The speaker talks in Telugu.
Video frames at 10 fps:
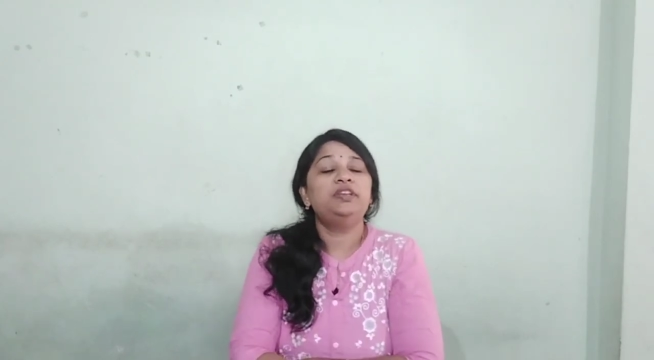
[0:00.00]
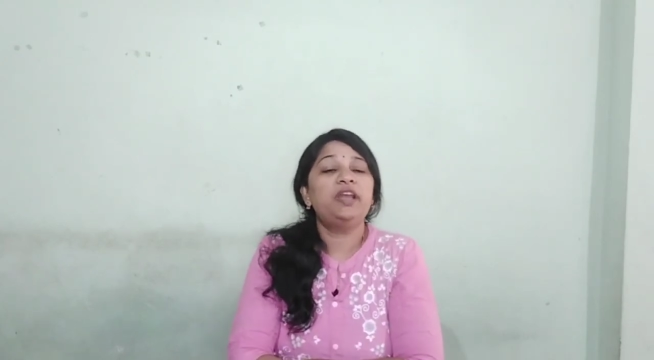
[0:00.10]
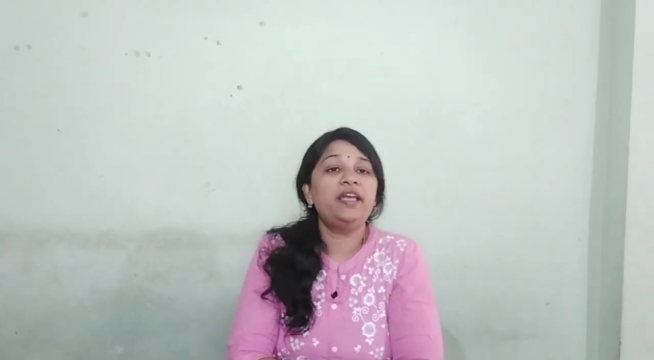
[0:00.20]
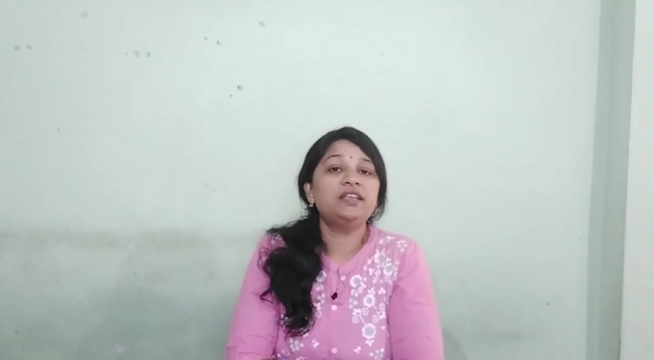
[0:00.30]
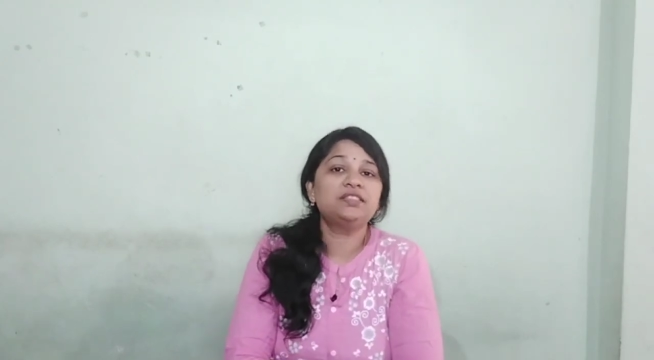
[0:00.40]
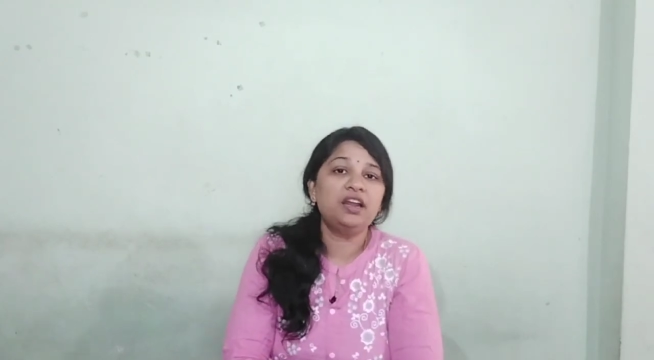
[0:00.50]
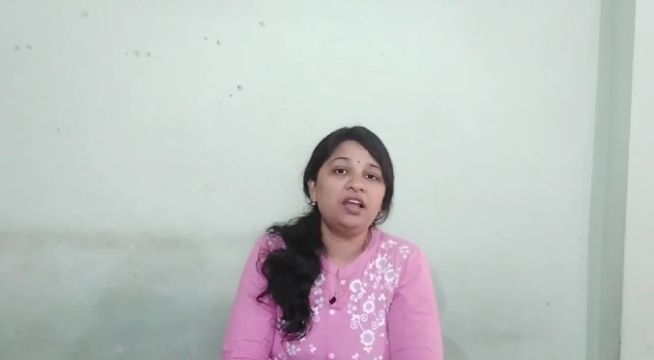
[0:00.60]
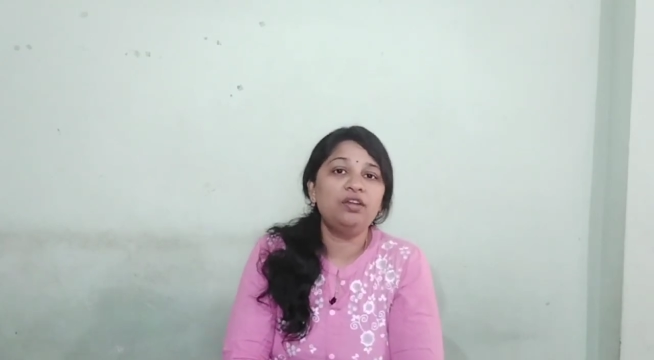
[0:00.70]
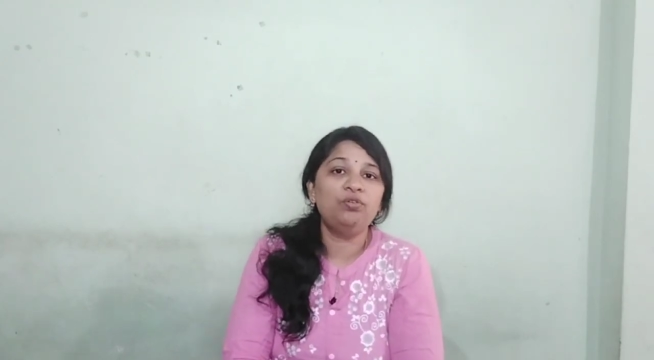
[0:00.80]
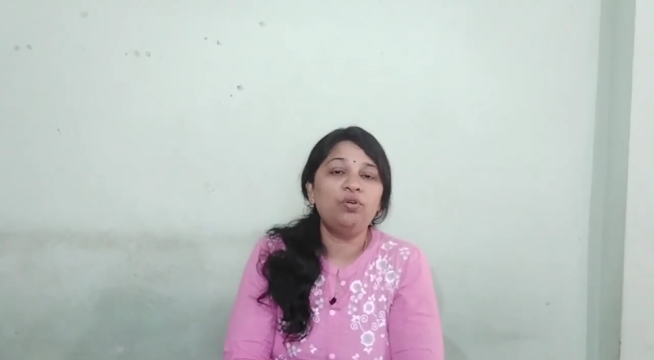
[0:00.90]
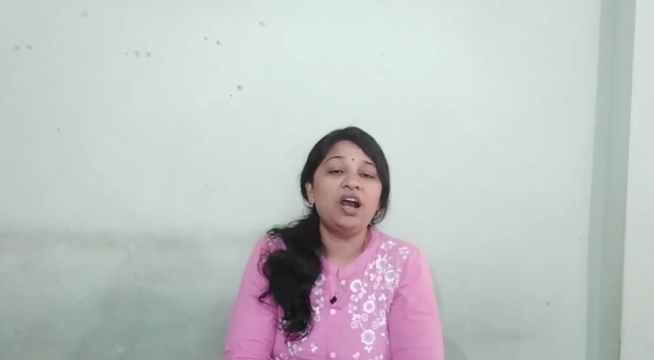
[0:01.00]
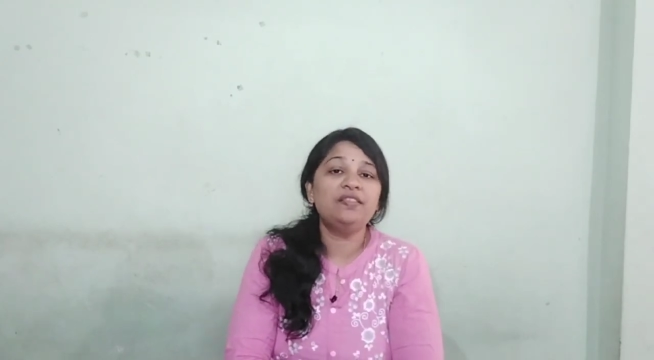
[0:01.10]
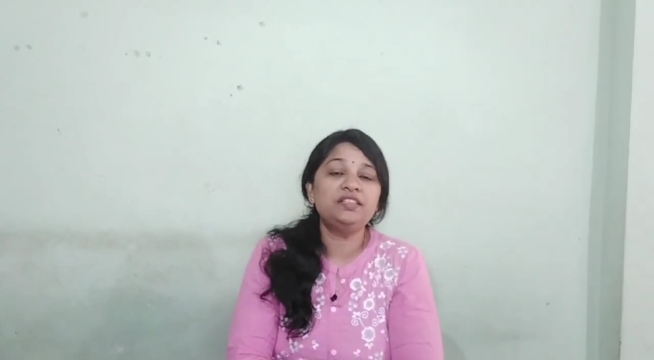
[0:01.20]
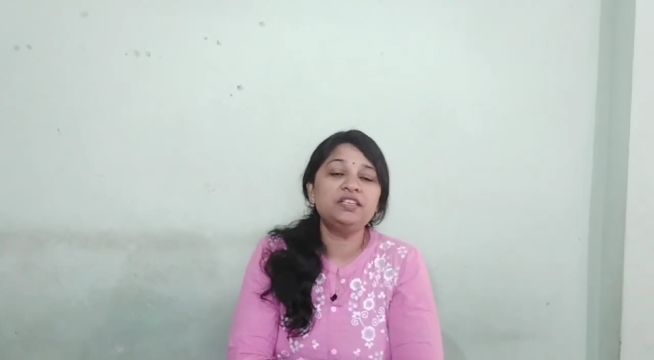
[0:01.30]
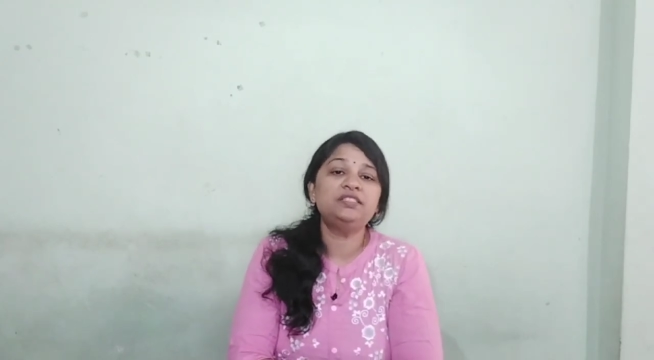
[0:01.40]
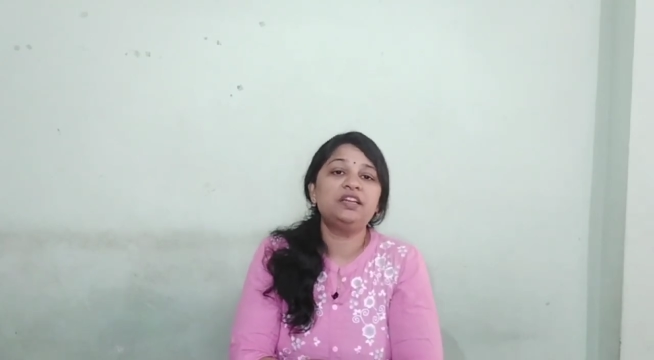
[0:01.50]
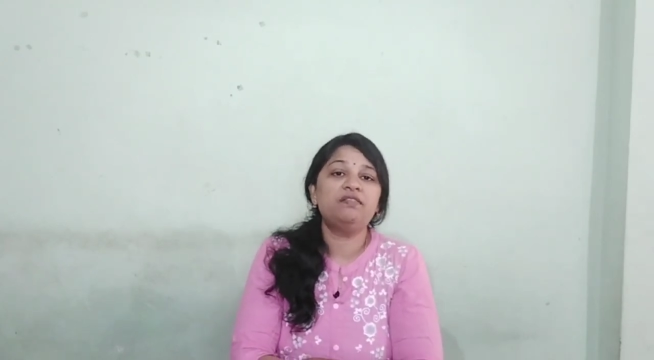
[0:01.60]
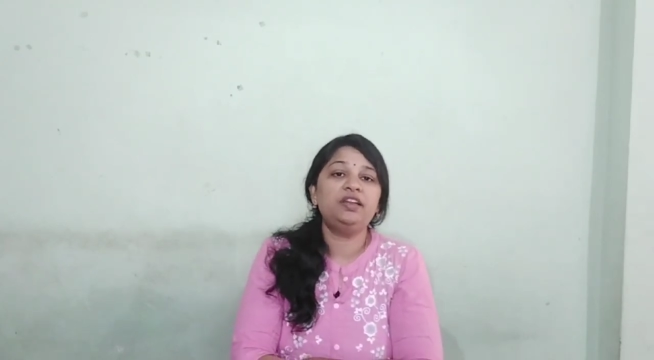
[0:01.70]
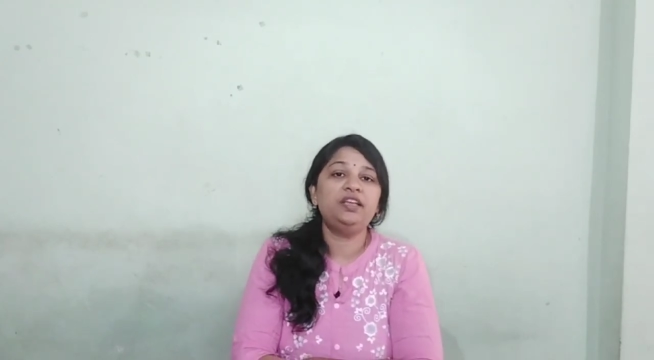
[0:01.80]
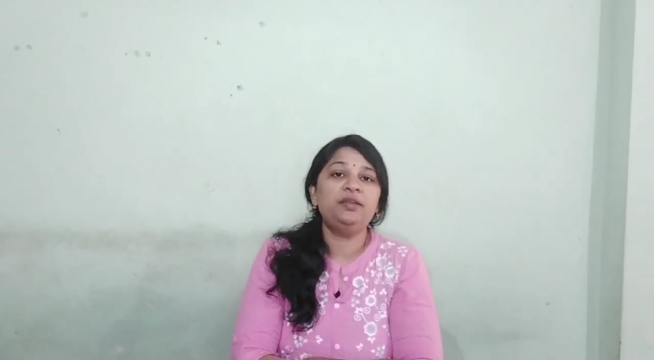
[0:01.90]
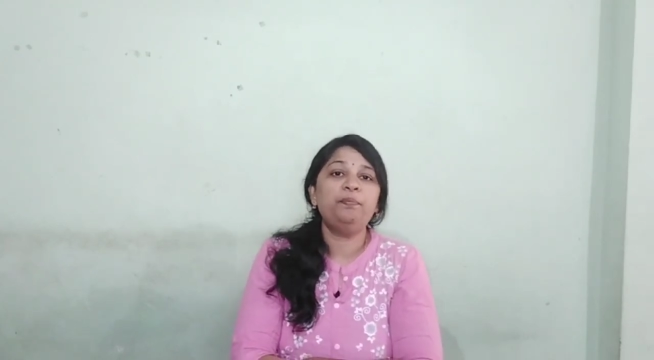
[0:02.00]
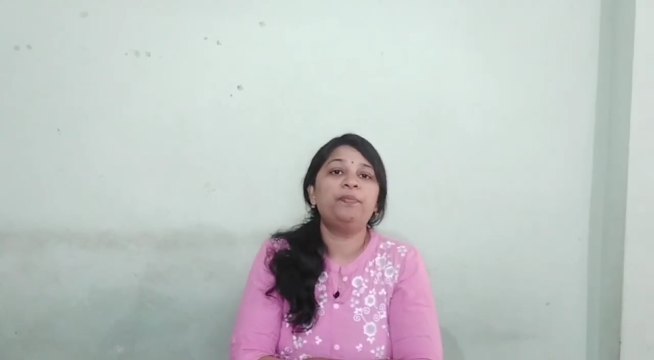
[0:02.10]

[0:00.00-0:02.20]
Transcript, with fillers: న్యాయస్థానాలు ఆదేశించలేవని